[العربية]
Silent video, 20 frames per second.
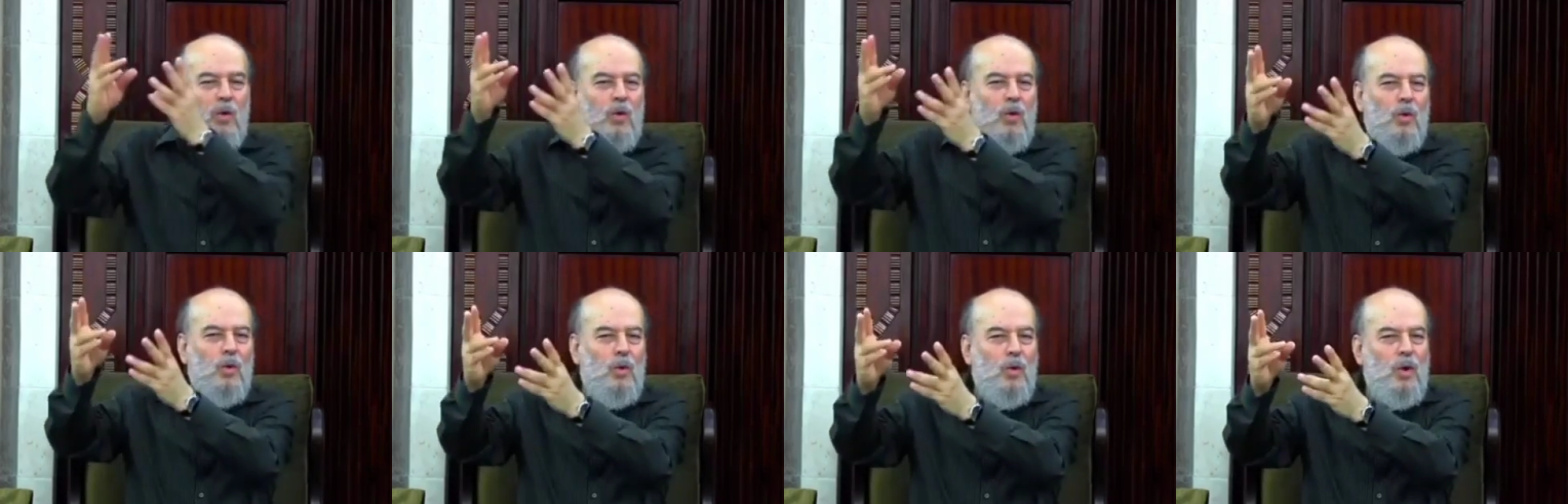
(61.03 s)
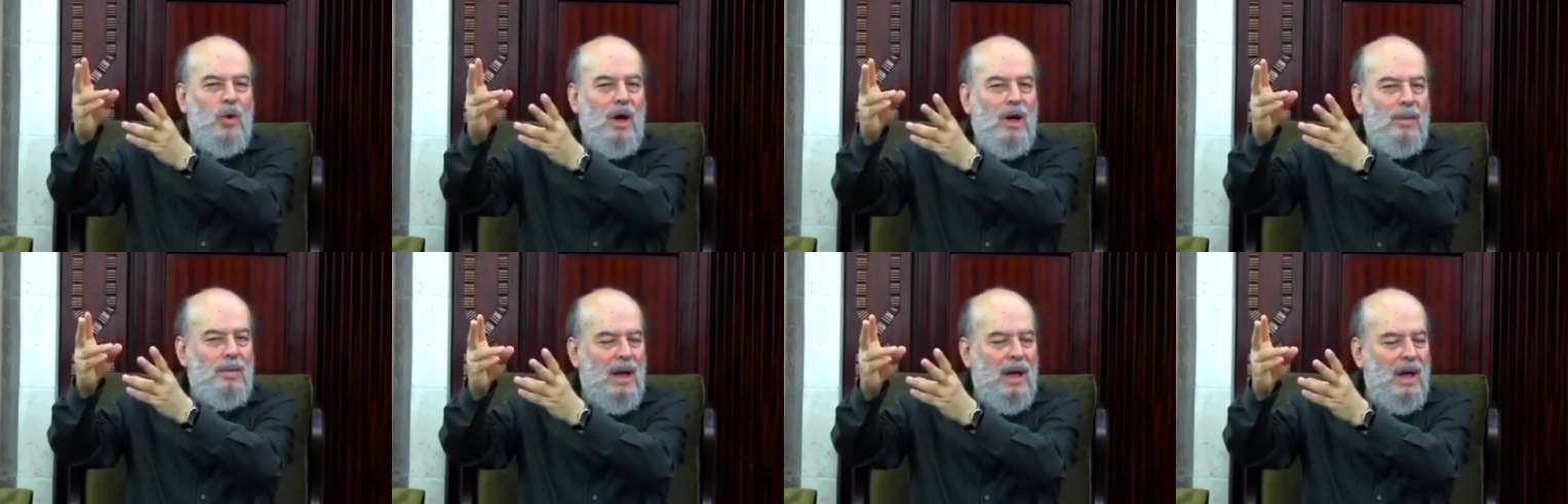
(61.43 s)

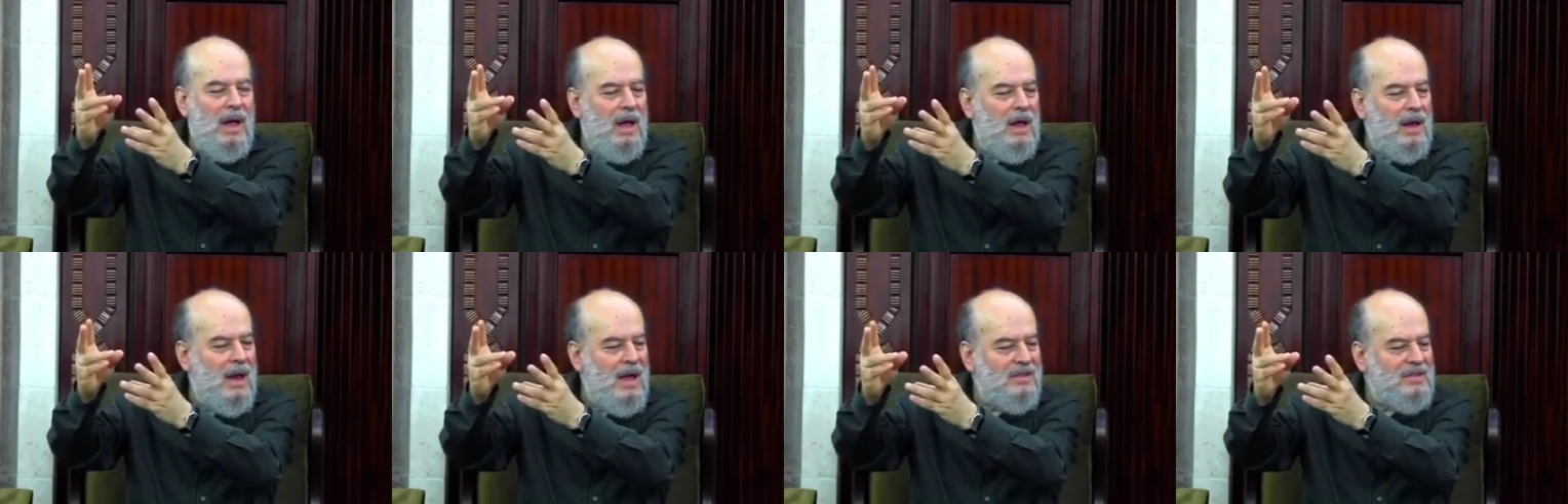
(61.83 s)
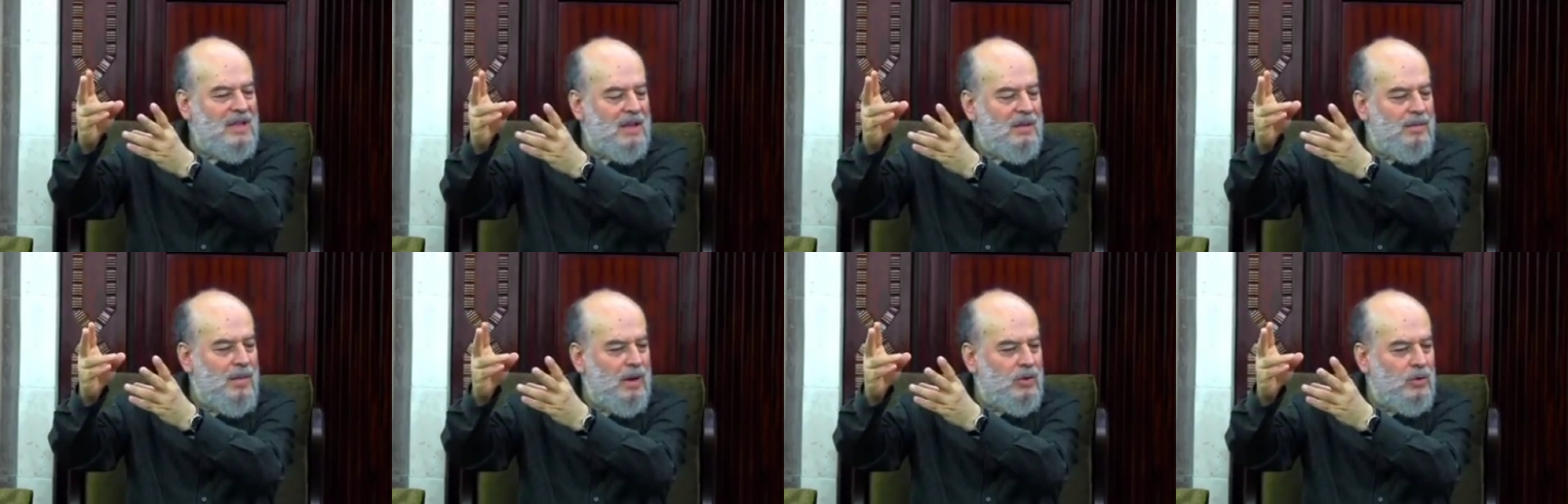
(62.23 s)

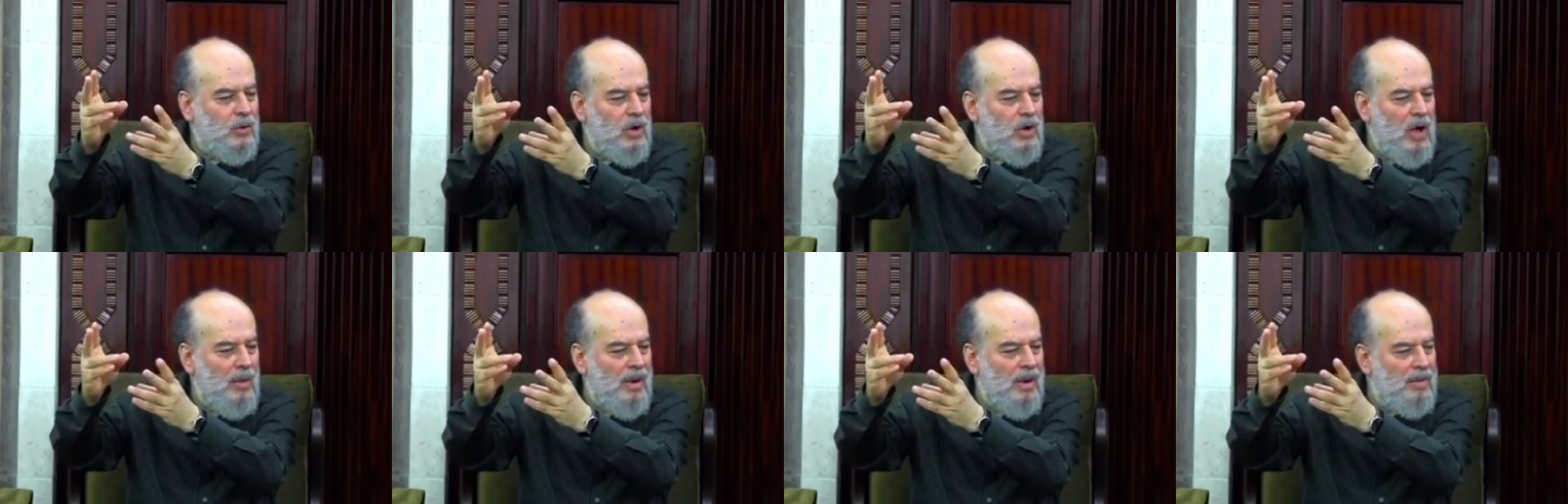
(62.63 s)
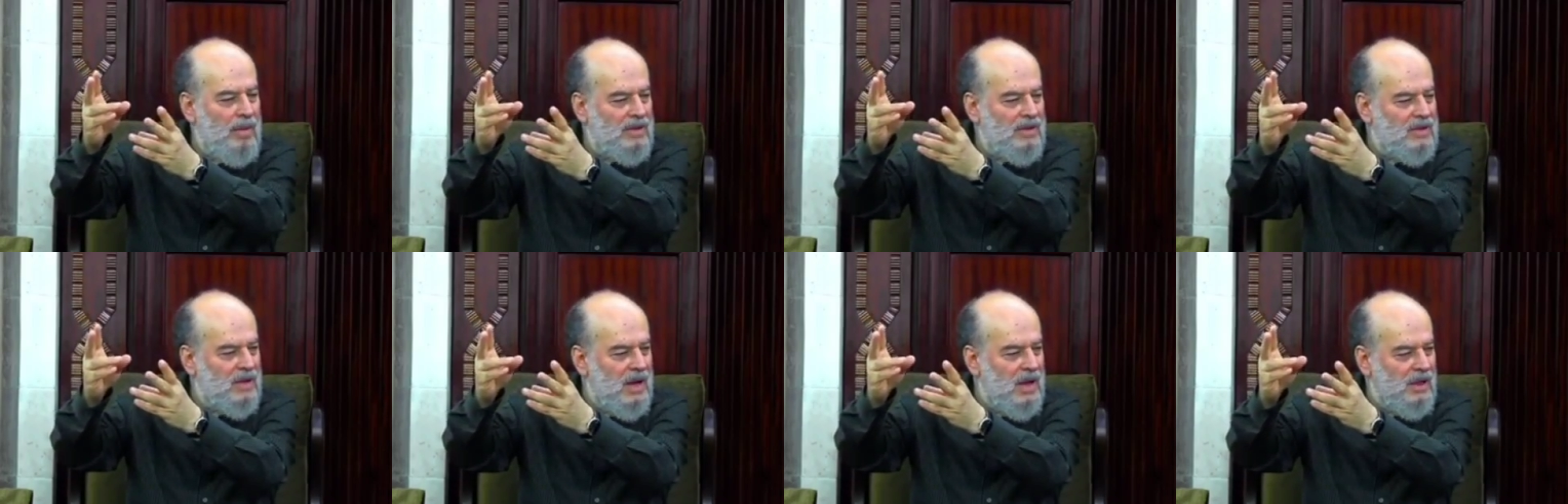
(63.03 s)
والاسد برضه قبل ما
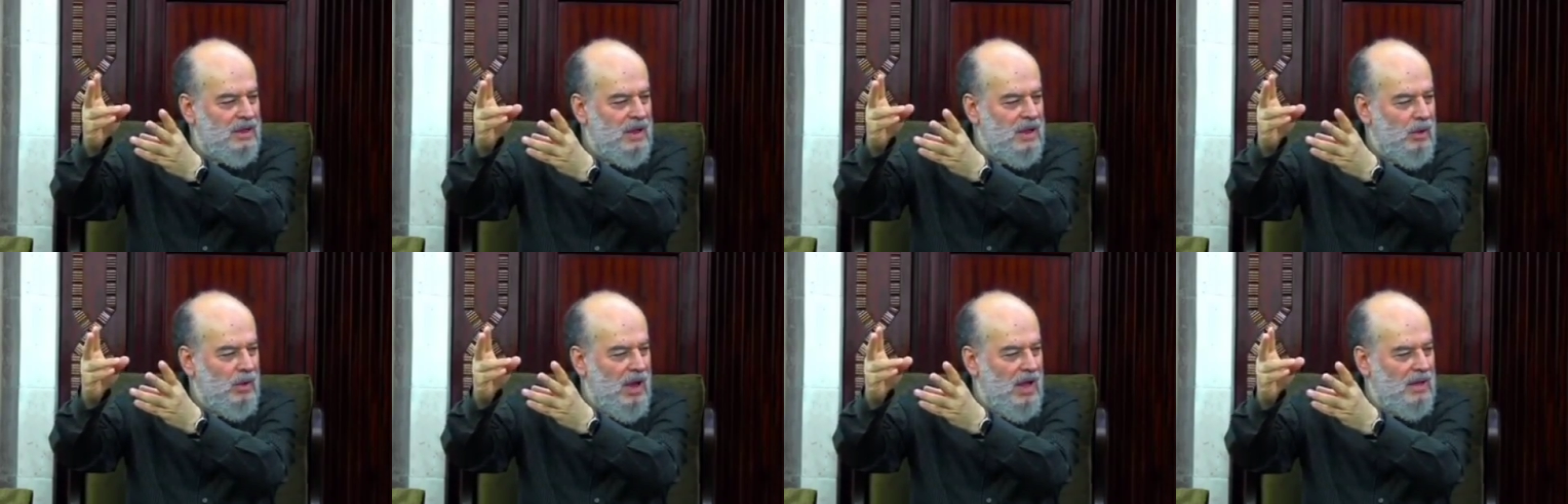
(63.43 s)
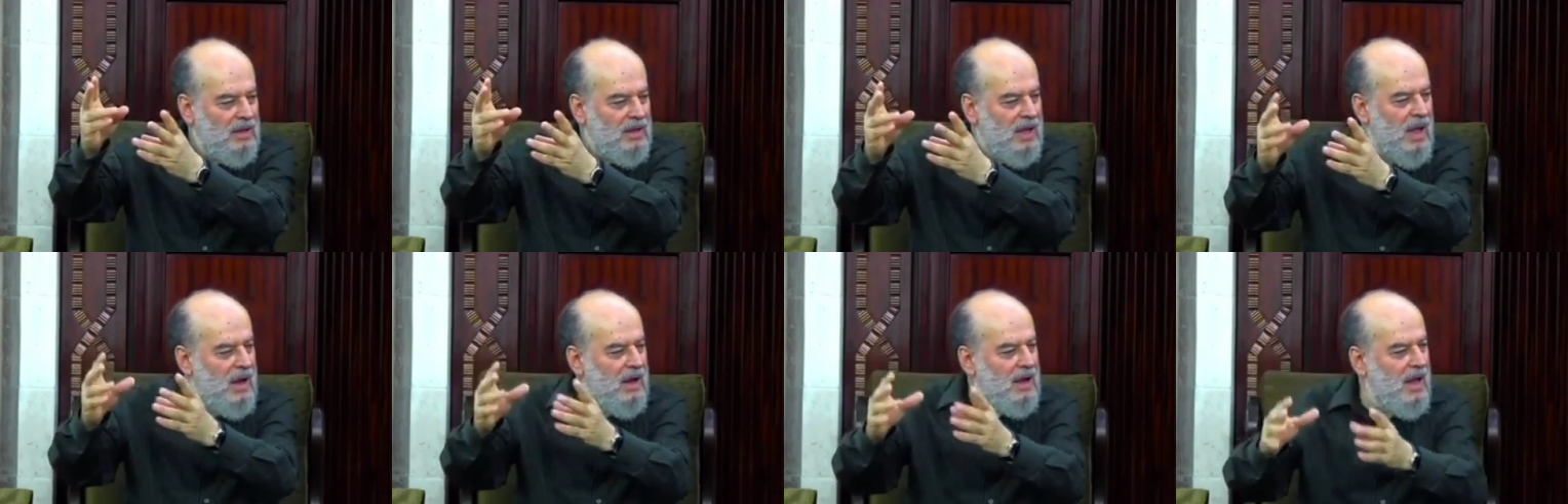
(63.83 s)
تصير هالثورات
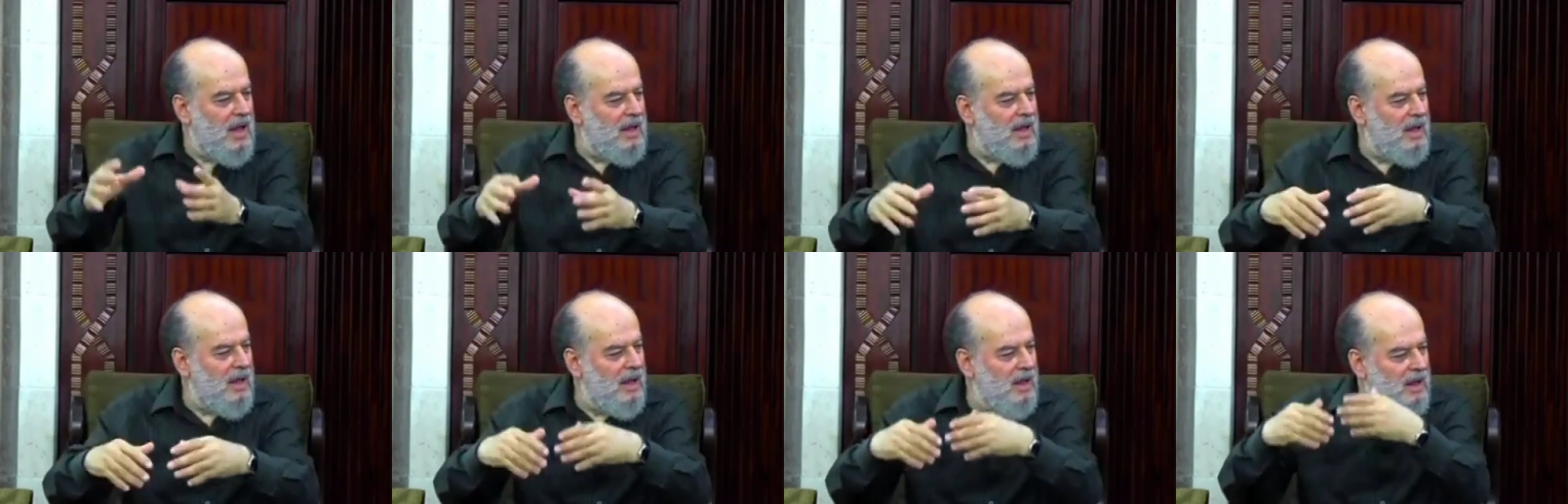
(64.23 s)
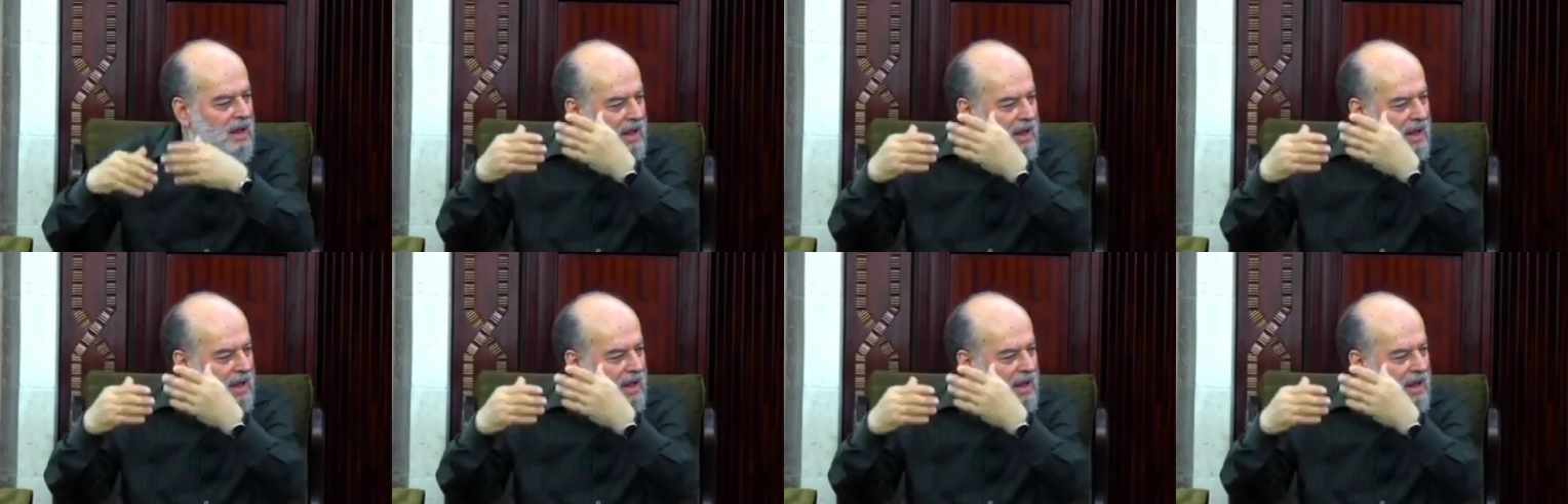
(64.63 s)
كان يهيئ